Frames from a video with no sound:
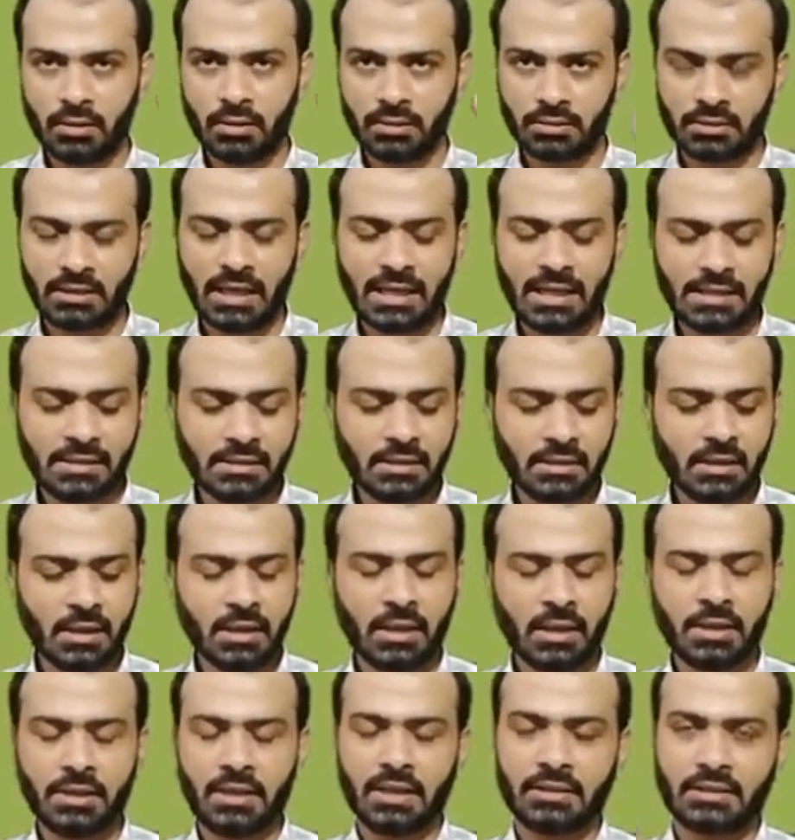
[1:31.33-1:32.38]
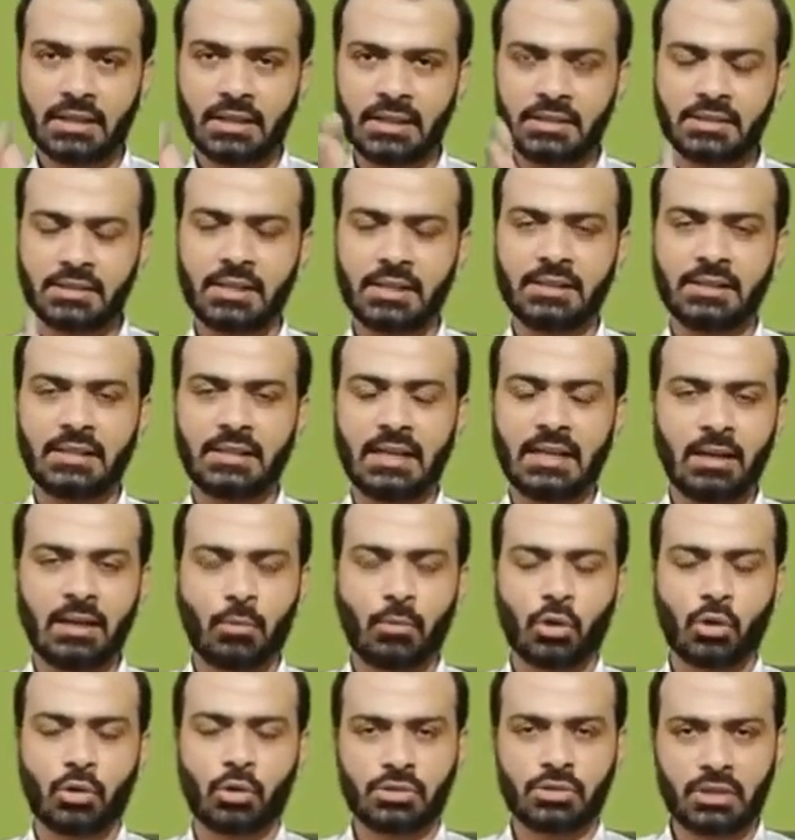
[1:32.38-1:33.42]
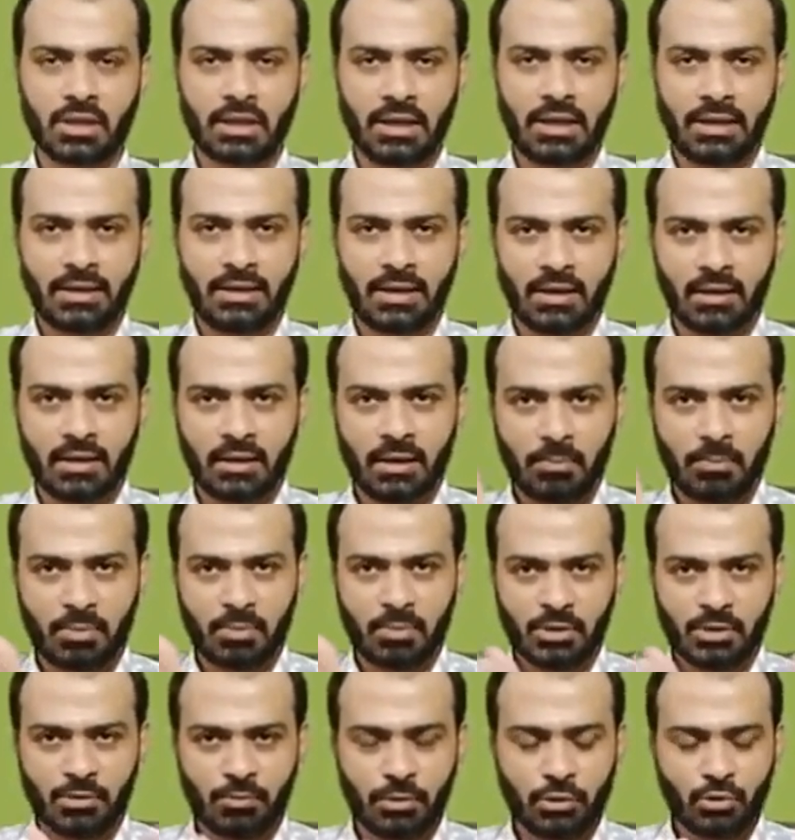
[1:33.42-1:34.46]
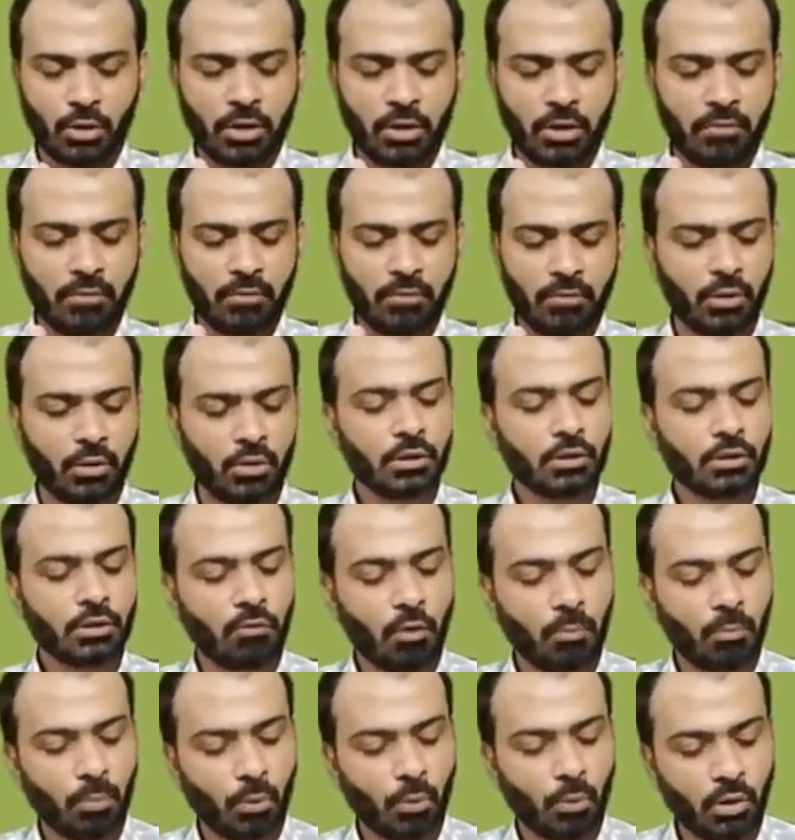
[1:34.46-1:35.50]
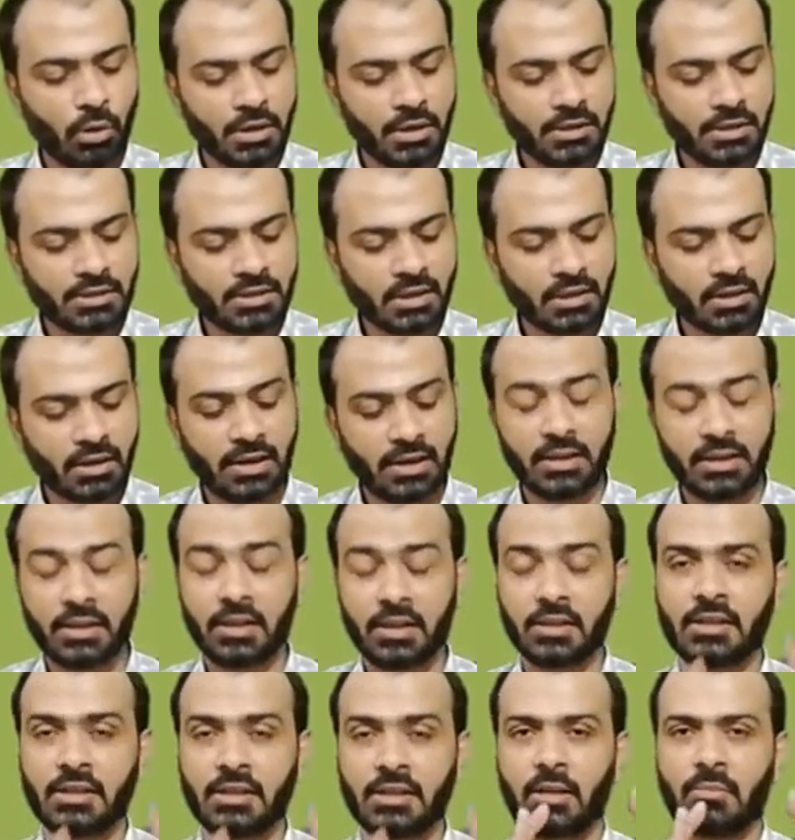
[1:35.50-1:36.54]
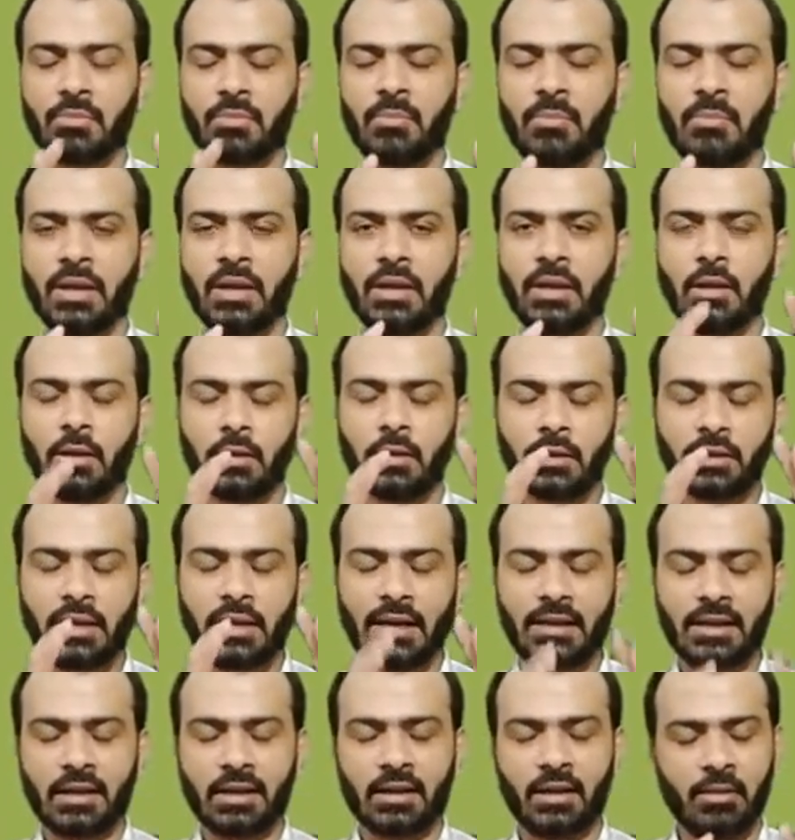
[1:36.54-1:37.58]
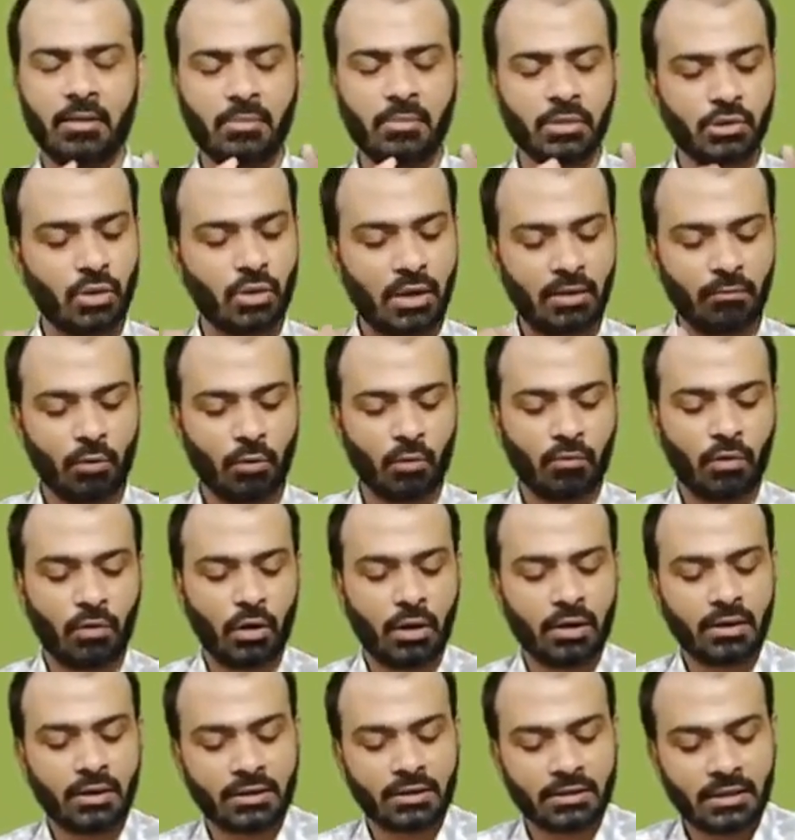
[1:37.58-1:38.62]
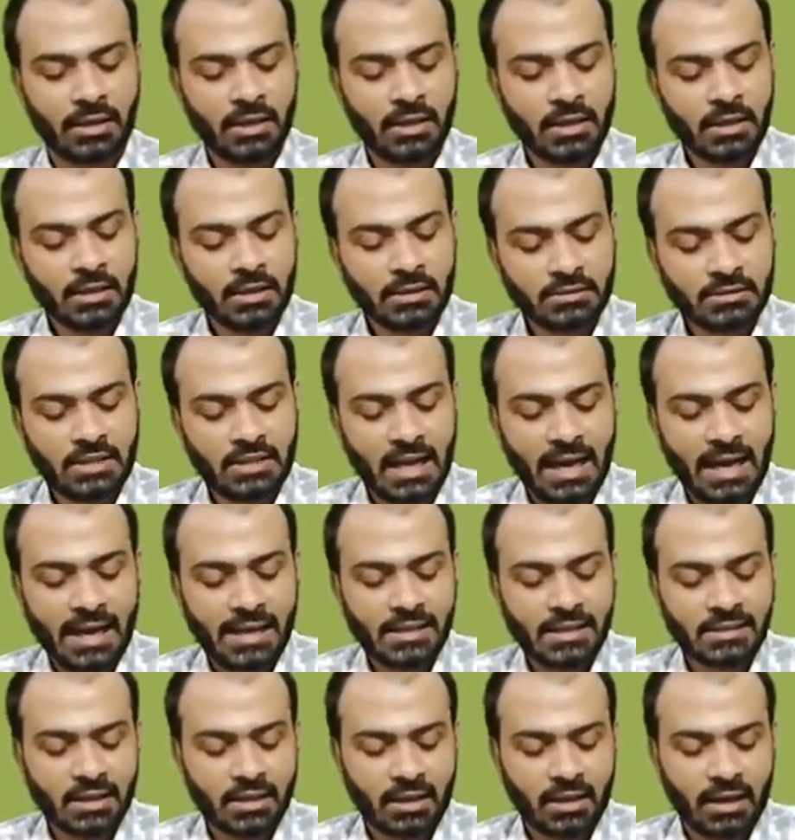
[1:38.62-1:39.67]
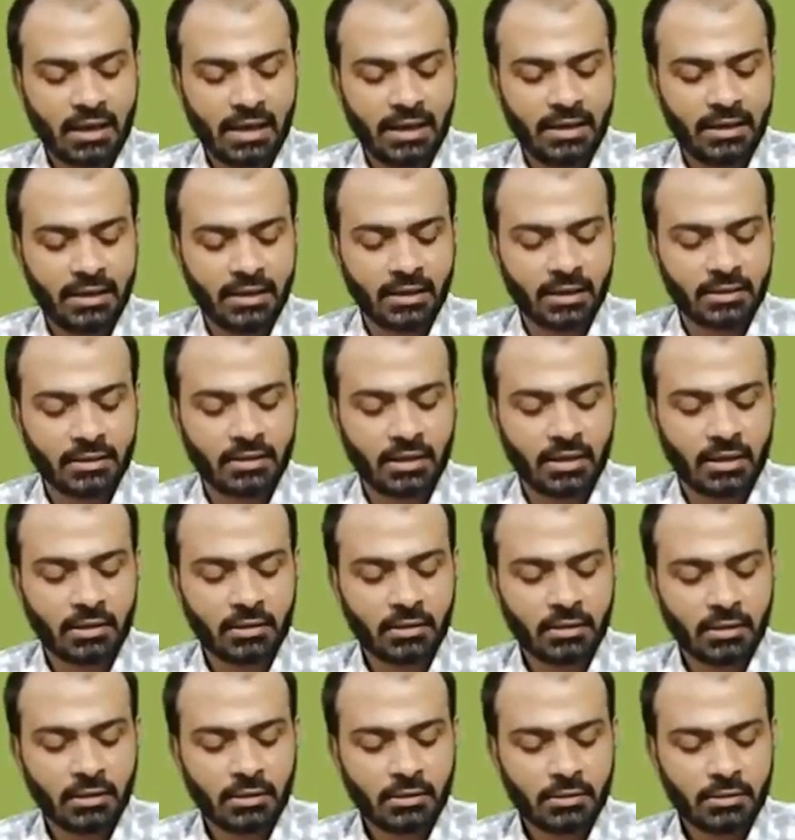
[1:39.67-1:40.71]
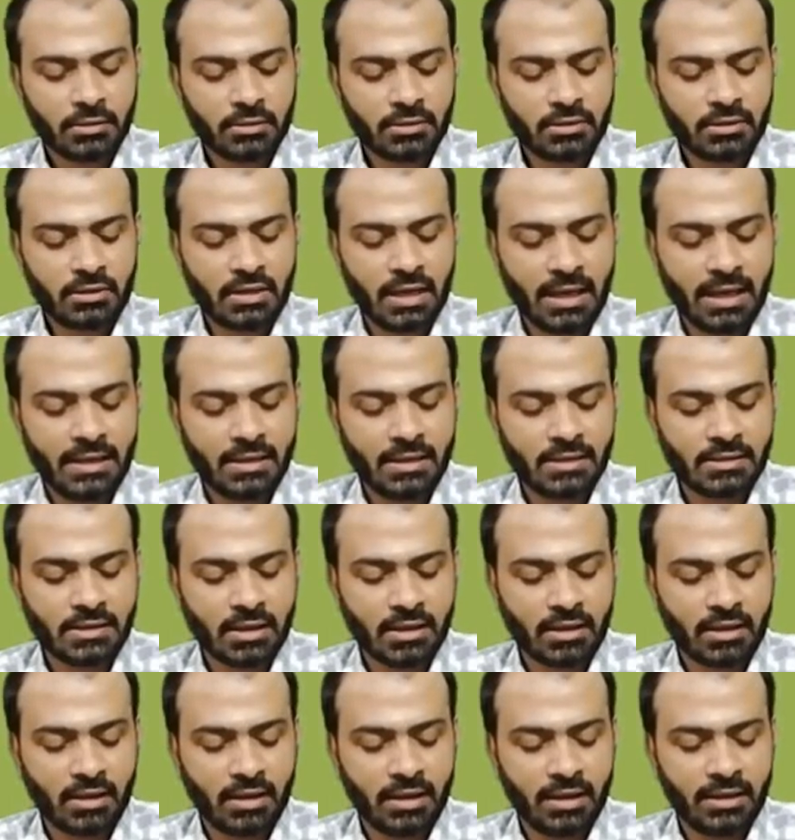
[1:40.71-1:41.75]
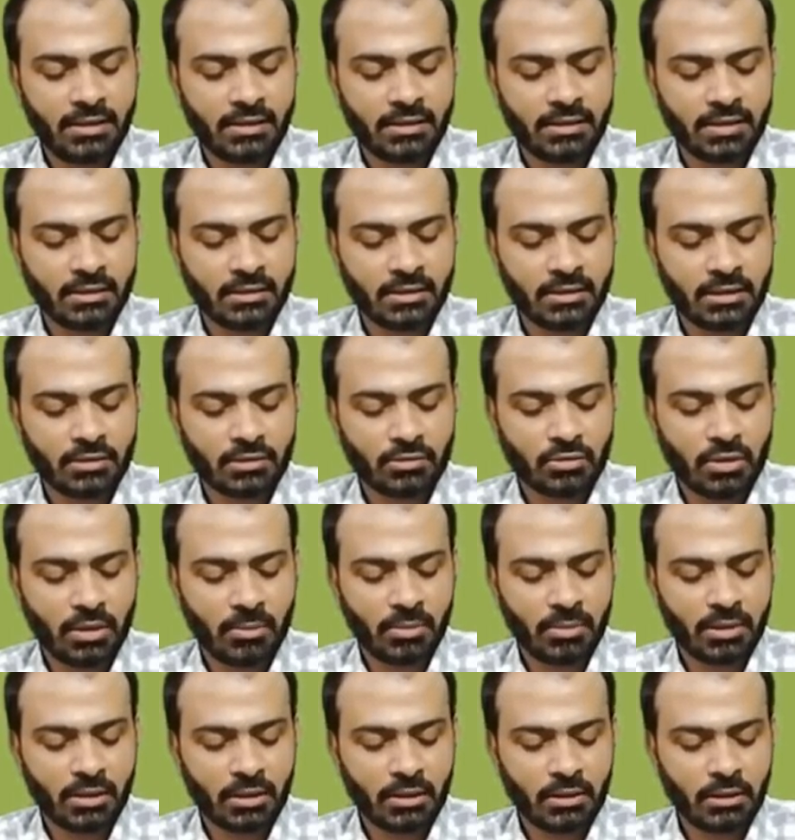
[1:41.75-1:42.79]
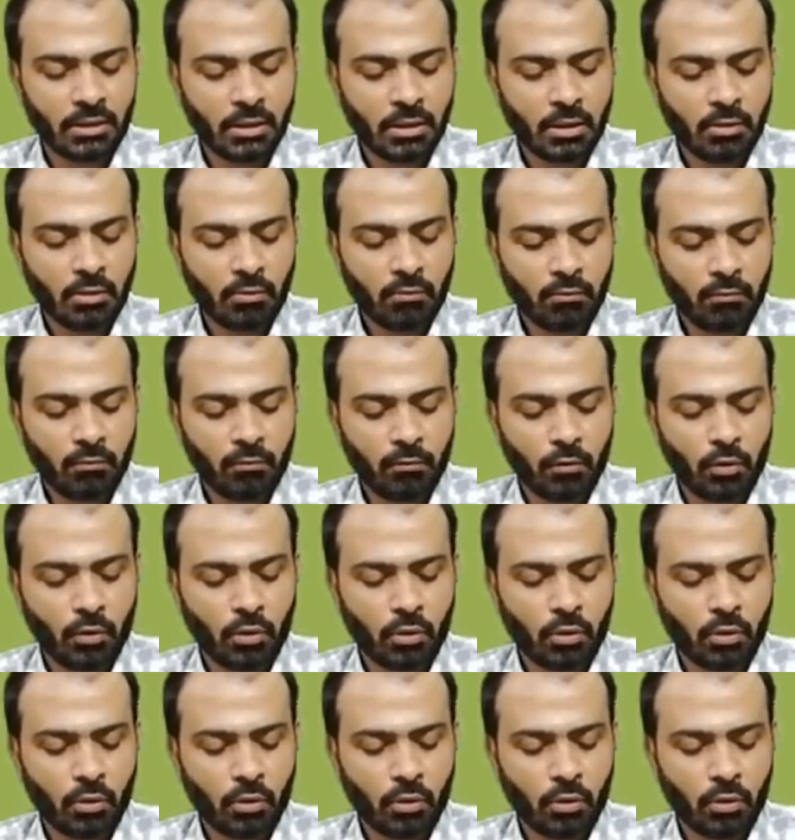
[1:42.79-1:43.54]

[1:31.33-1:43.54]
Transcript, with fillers: दस या दस से ज्यादा मोनोसक्राइड अगर आपस में जुड़े हुए हो तो वो पोलिसक्राइड की टर्म में कैटेगरी में जो है वो फॉल करते हैं डाइसक्राइड के अंदर डाइसक्राइड के अंदर जो है बेटा वो